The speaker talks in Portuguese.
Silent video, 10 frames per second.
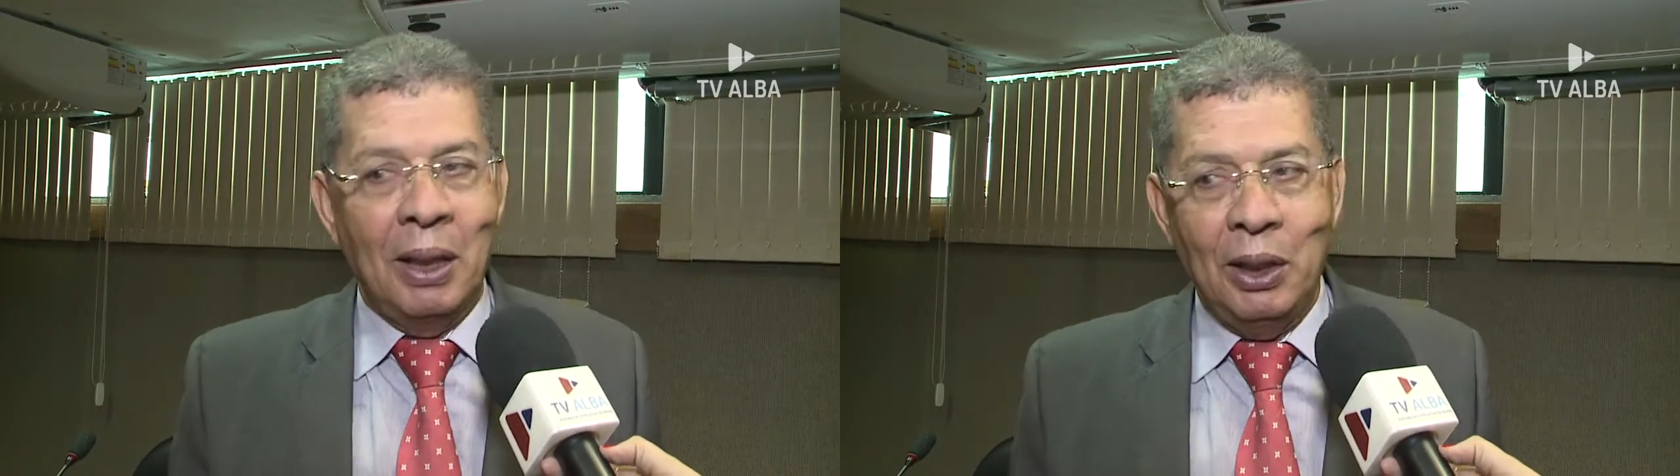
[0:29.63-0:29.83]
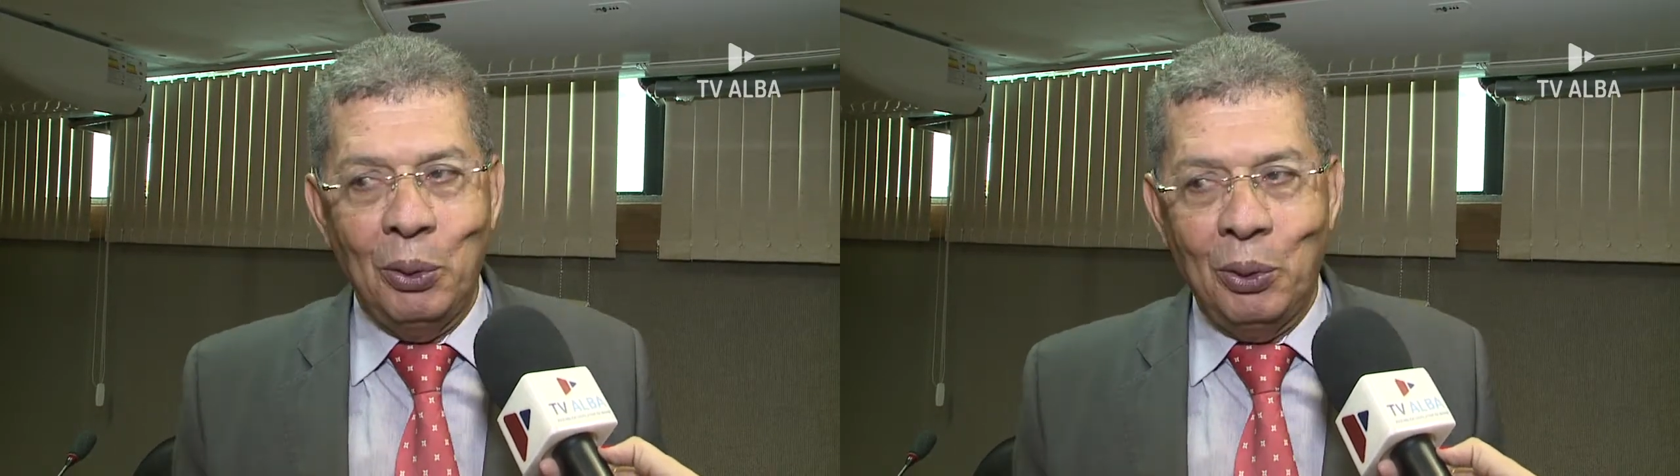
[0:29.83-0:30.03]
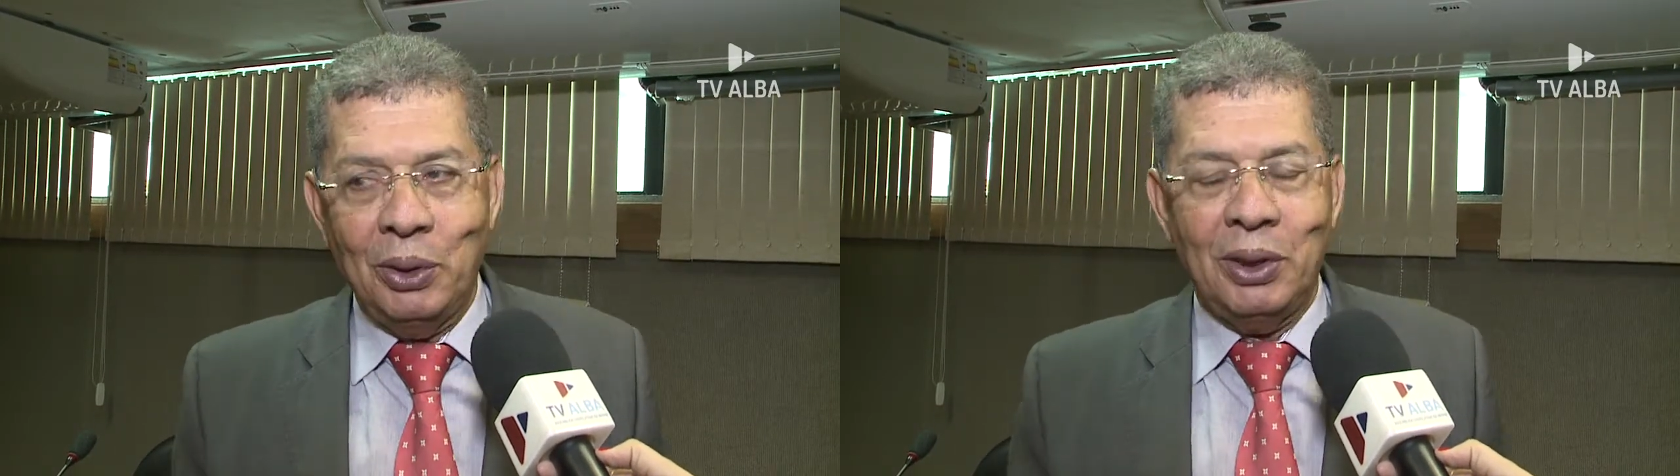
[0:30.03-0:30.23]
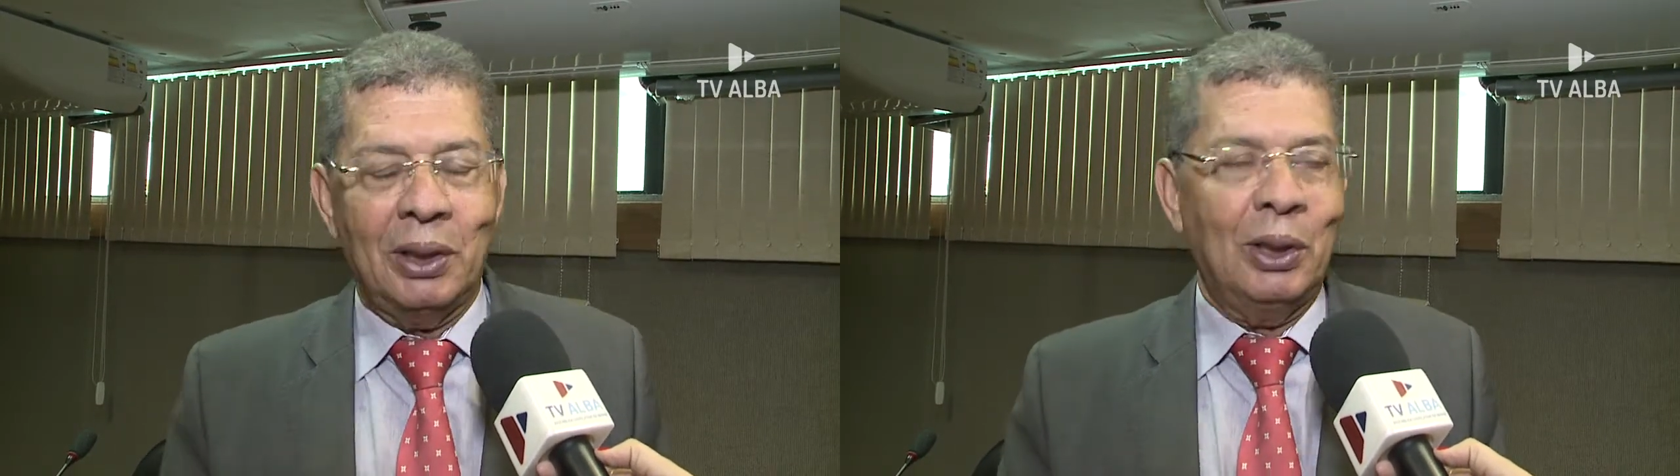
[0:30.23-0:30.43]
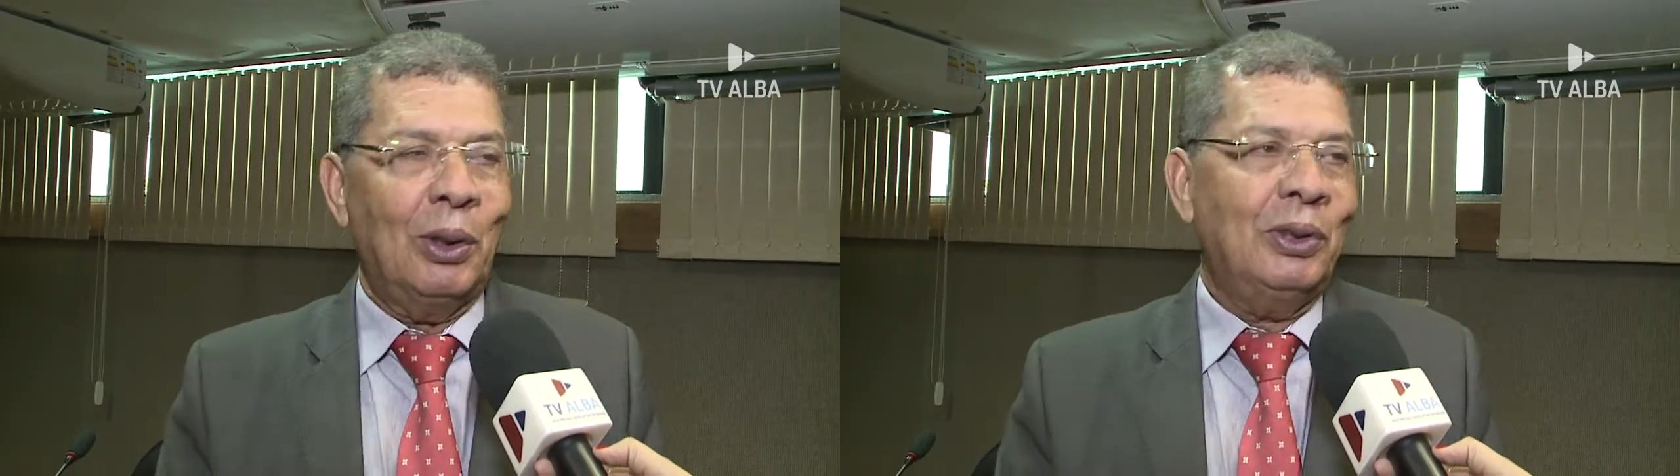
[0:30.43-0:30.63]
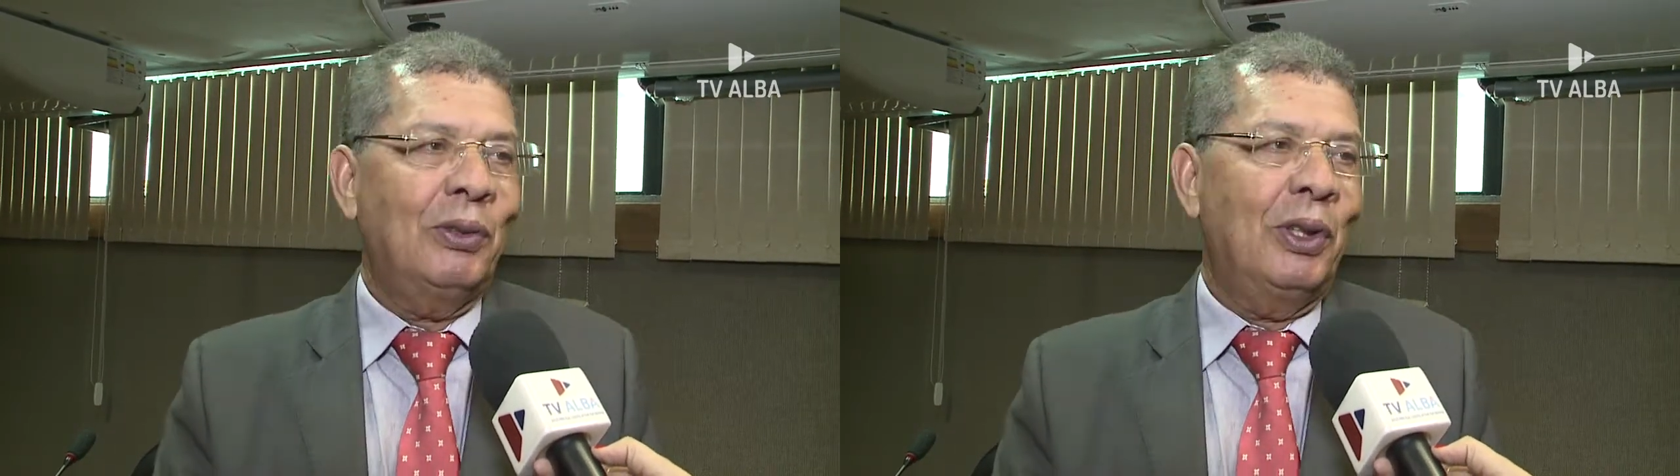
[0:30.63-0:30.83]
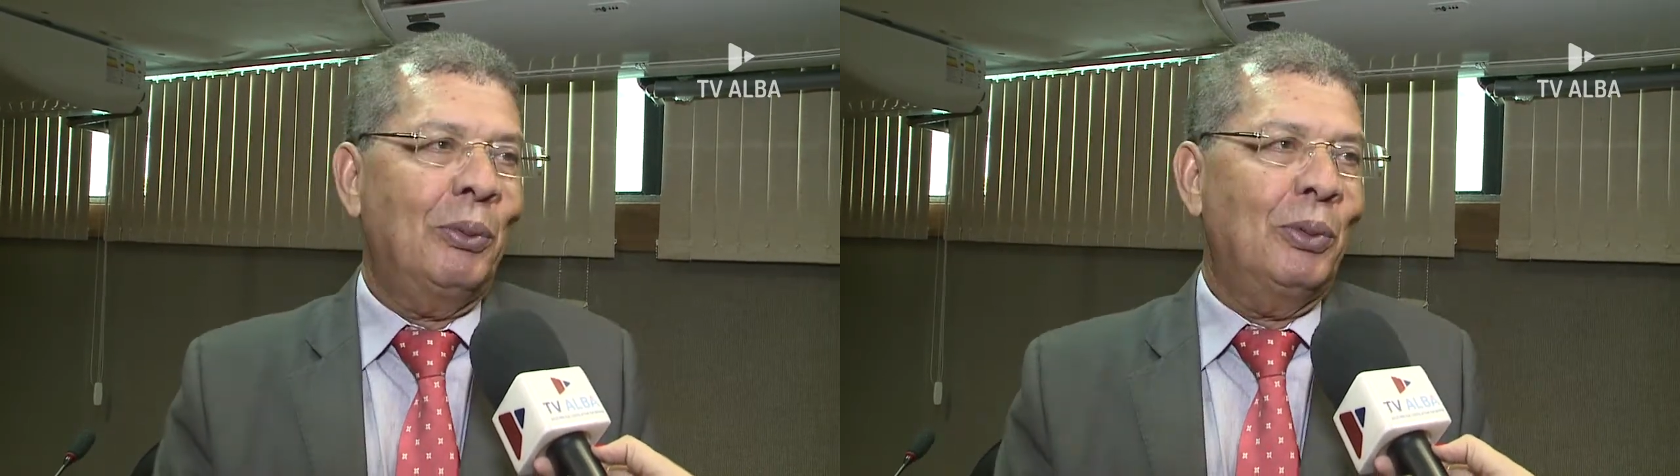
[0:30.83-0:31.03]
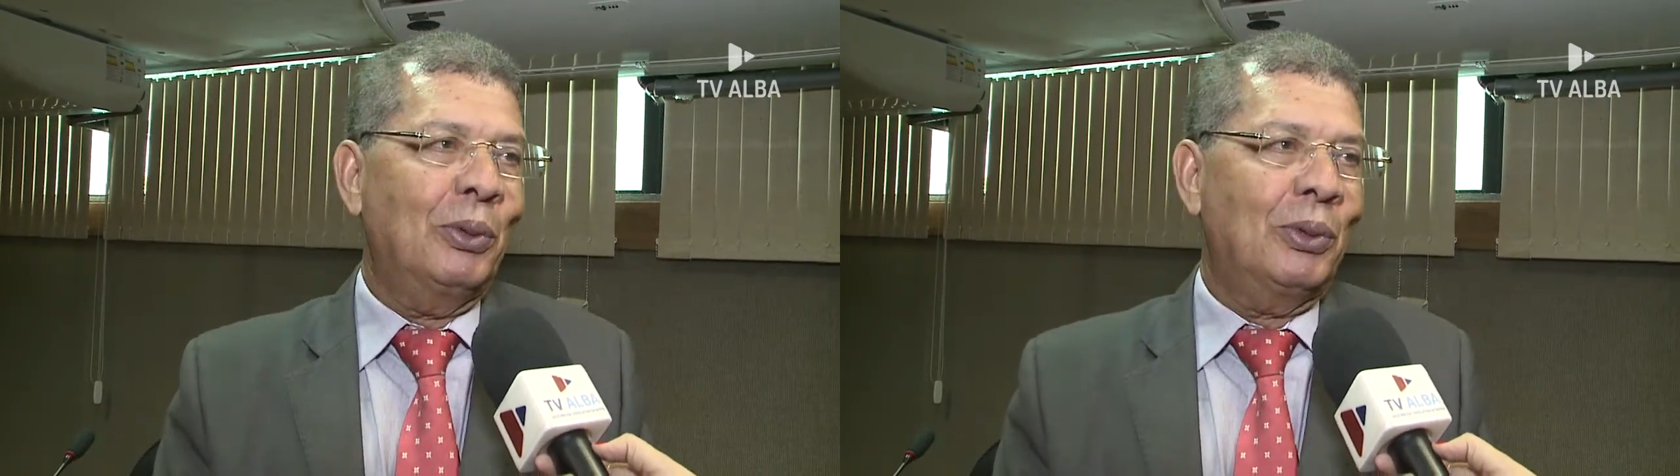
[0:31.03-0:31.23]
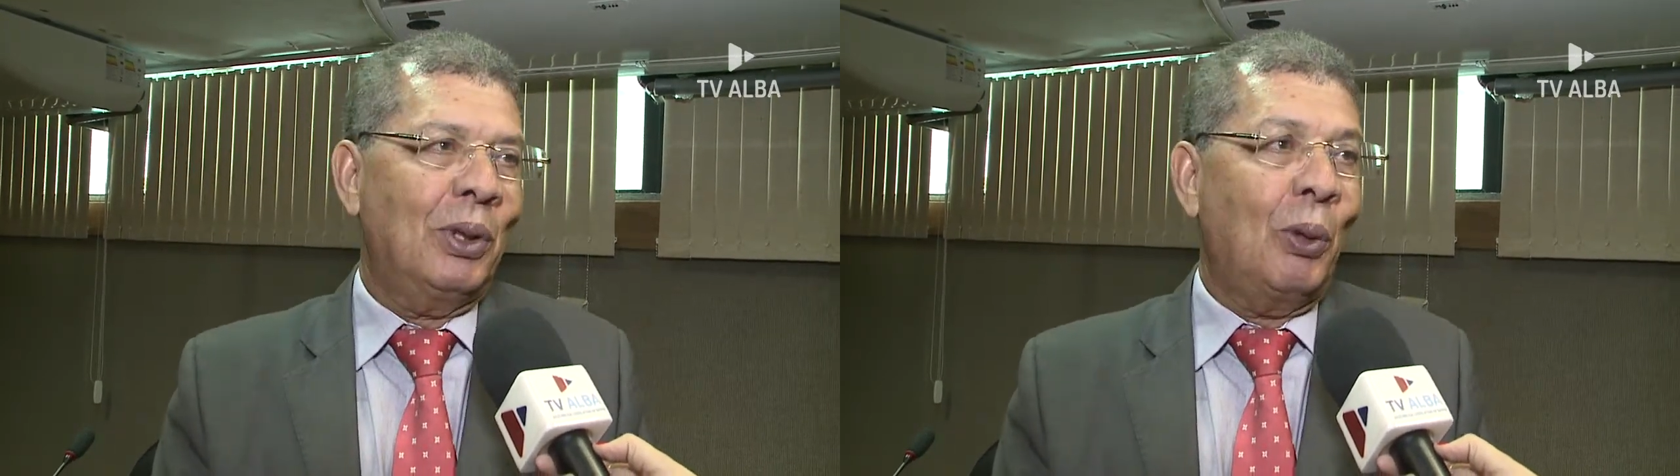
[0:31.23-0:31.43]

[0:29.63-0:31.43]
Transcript: E hoje aqui nós tivemos